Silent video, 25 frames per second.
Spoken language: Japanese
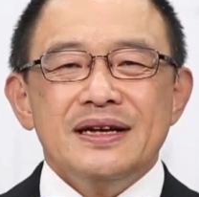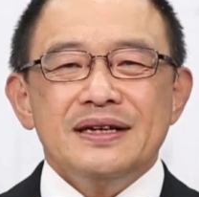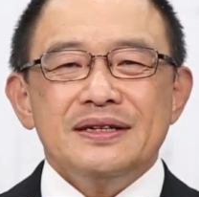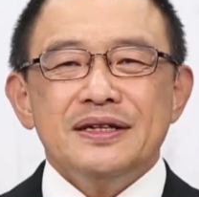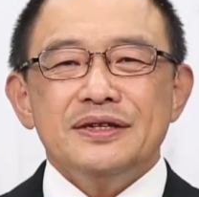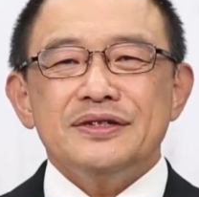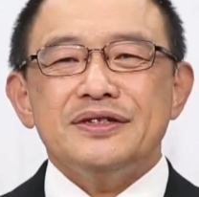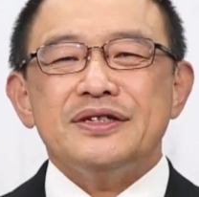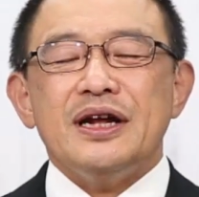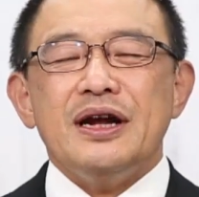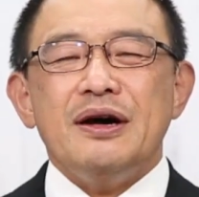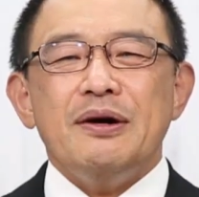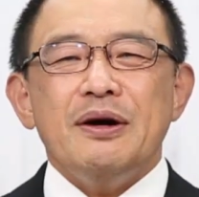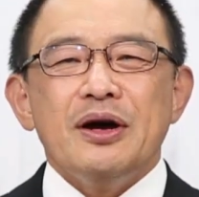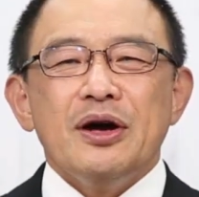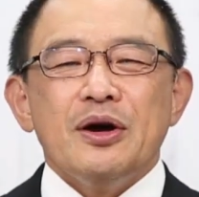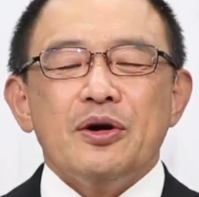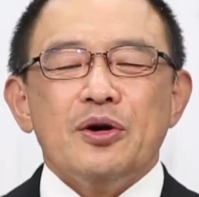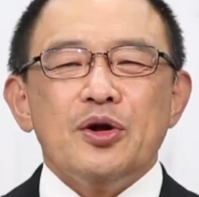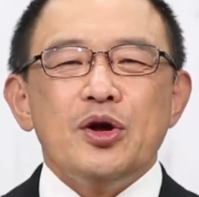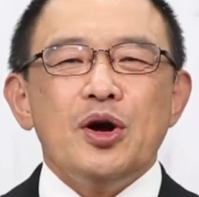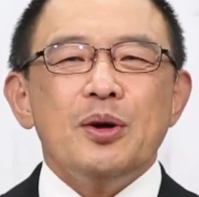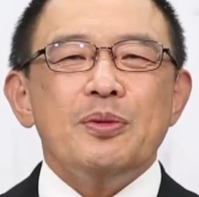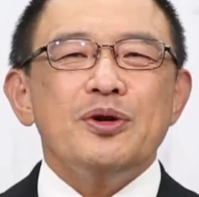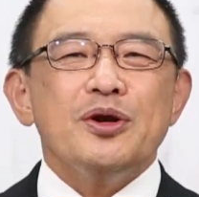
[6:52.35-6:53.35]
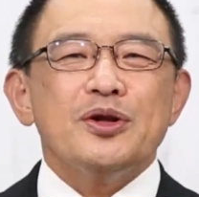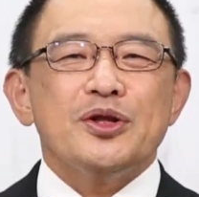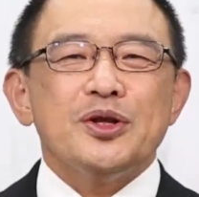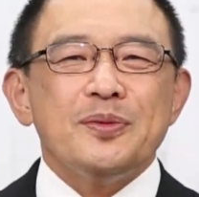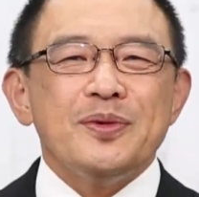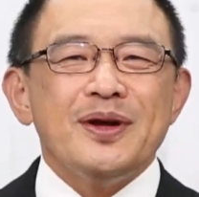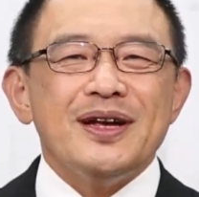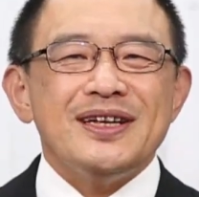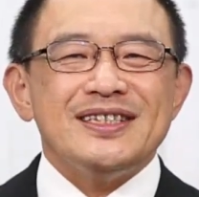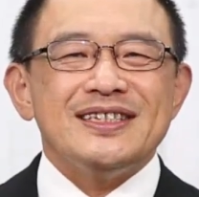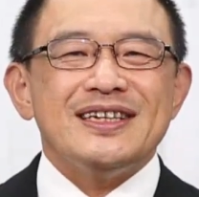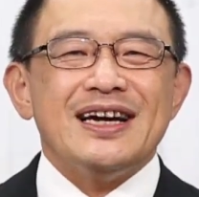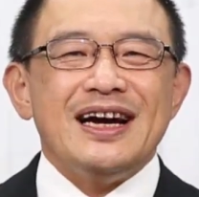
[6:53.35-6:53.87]
ですからこれ予部の
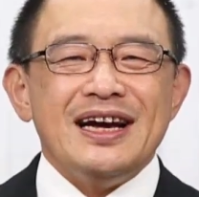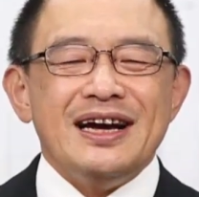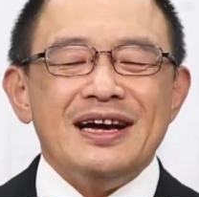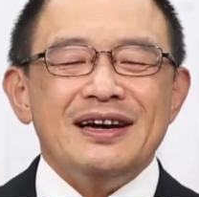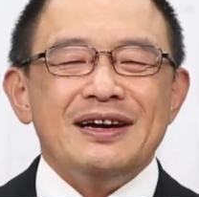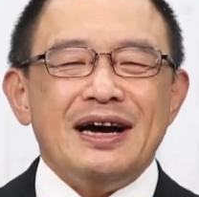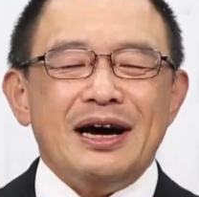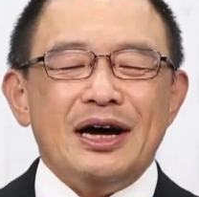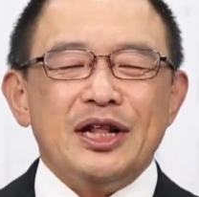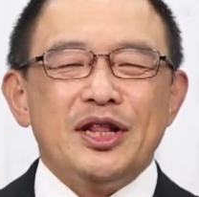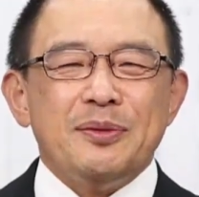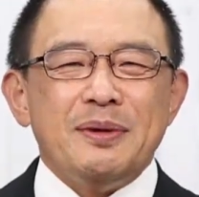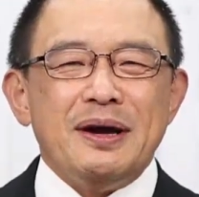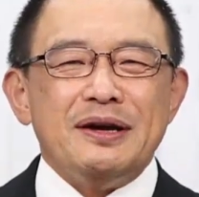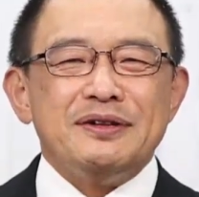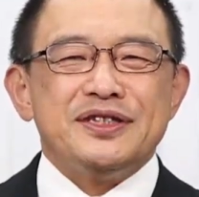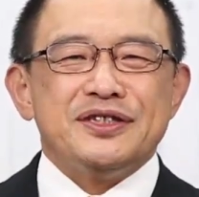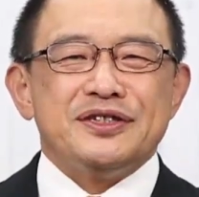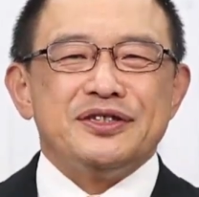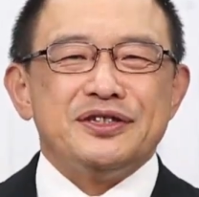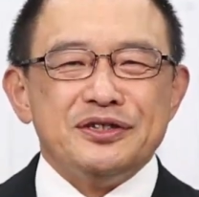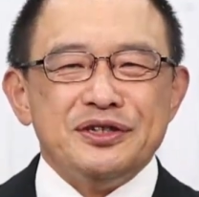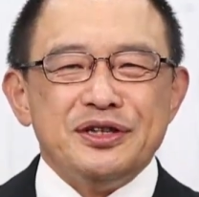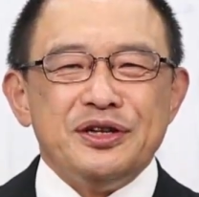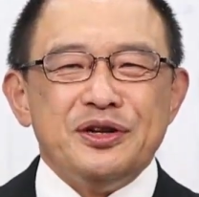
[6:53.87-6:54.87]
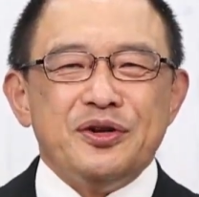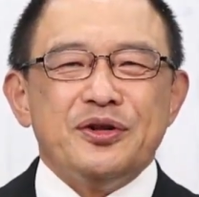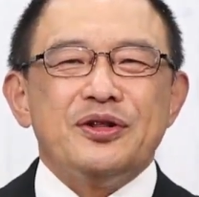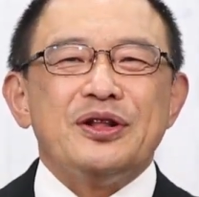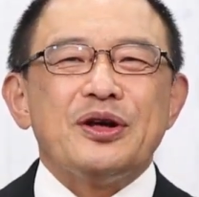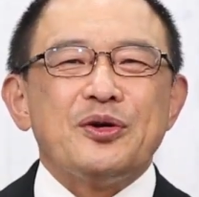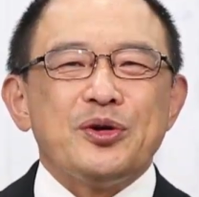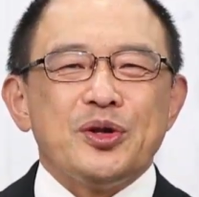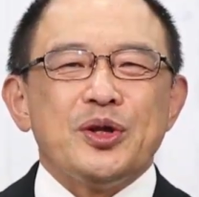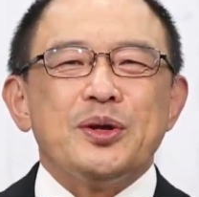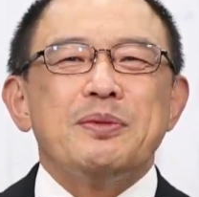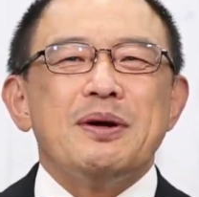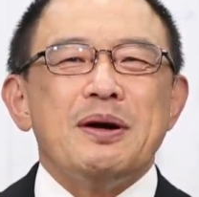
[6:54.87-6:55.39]
友達がアドバイスするいろん
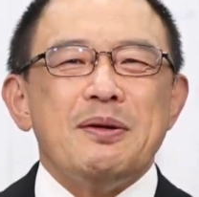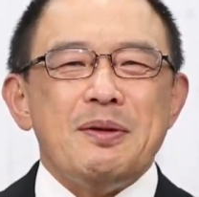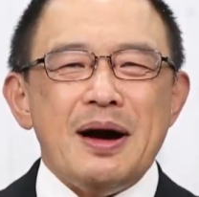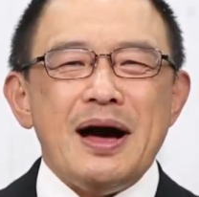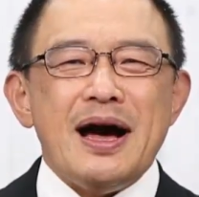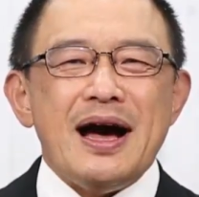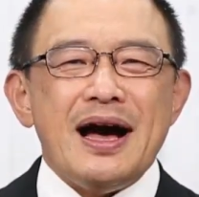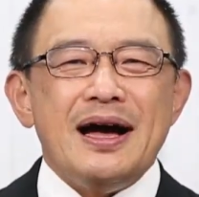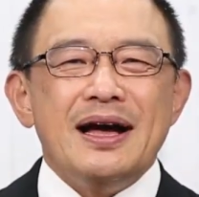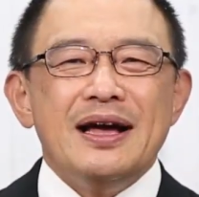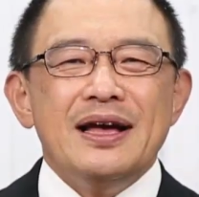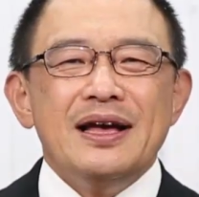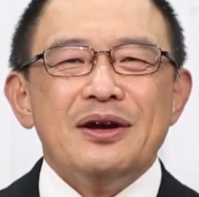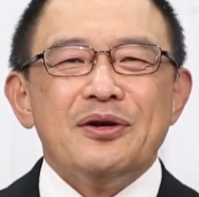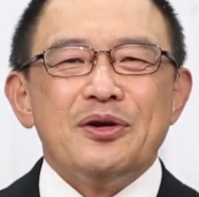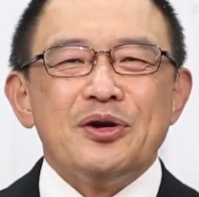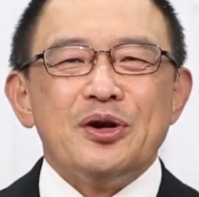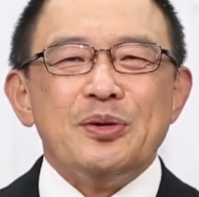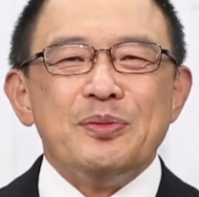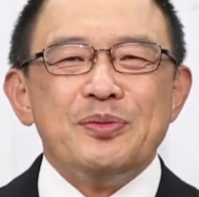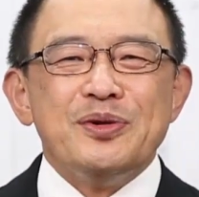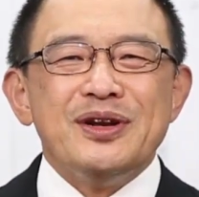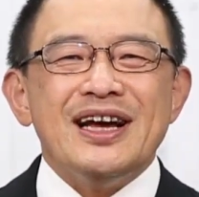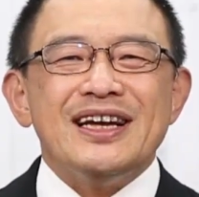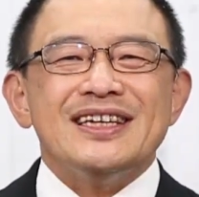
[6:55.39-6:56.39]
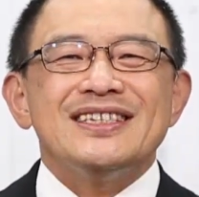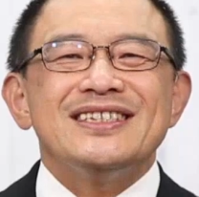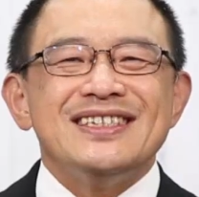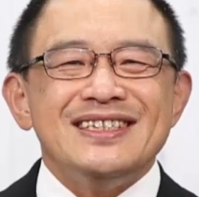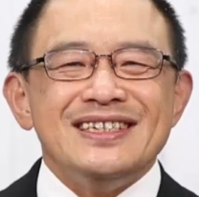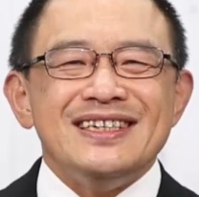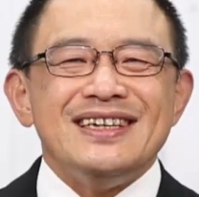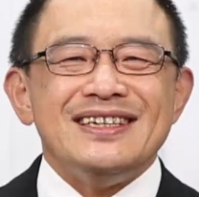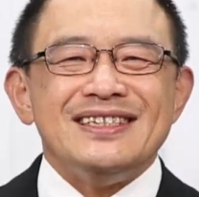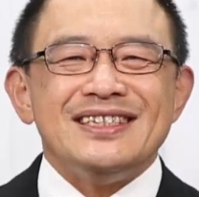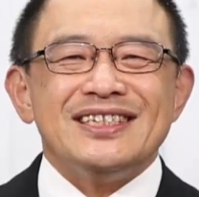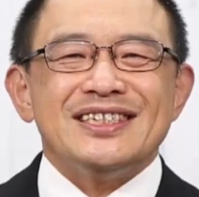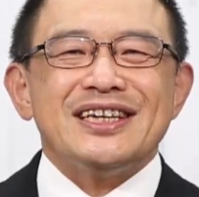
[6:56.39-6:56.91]
な言葉はこの虚
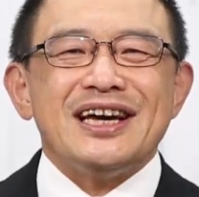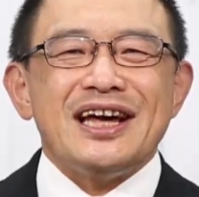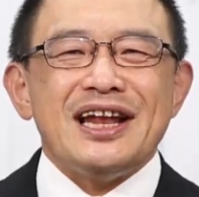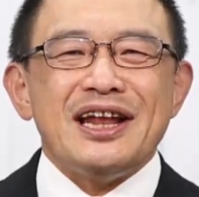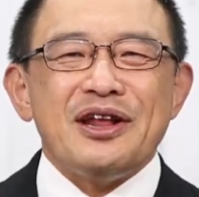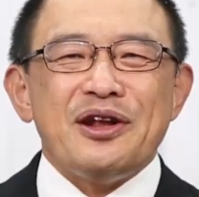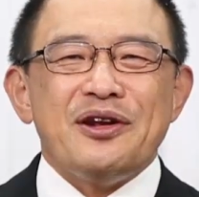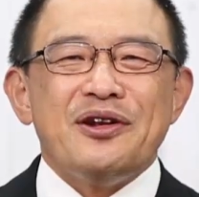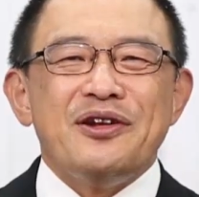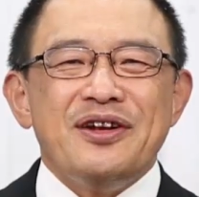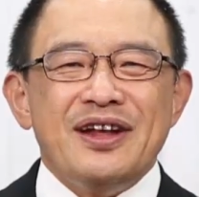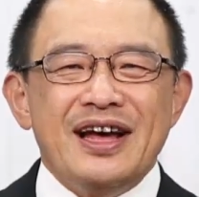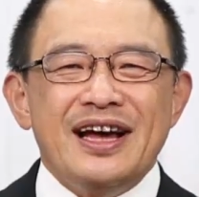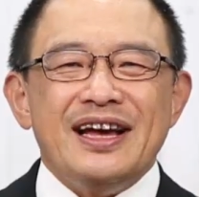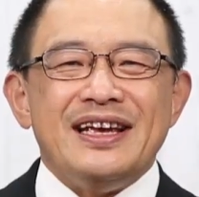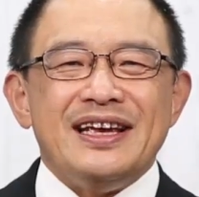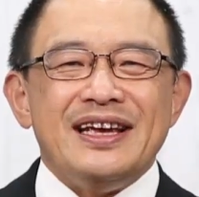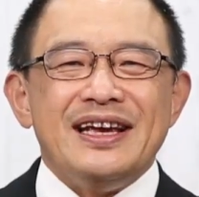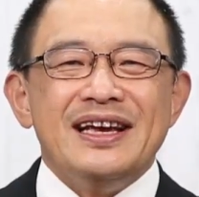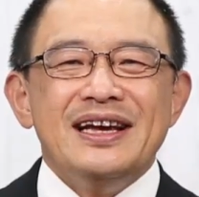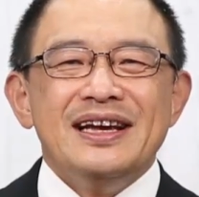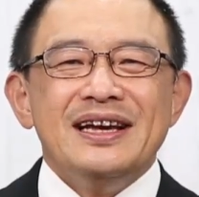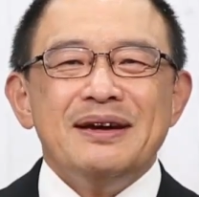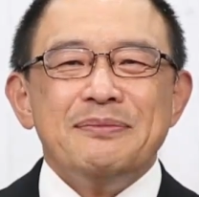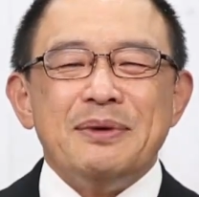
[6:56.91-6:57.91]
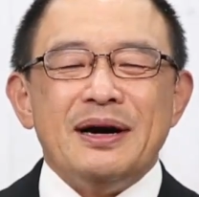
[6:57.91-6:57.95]
しい力のない、